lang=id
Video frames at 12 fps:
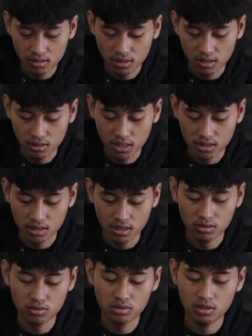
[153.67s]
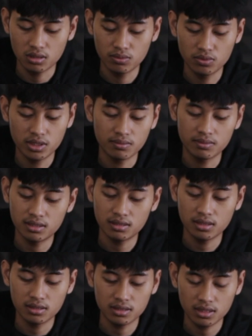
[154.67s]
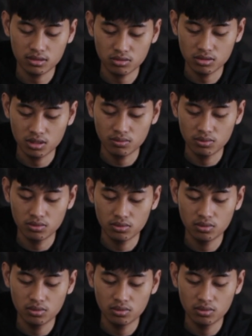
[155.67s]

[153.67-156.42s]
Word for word: sekitar 100.000 diamond eh 100.000 uh,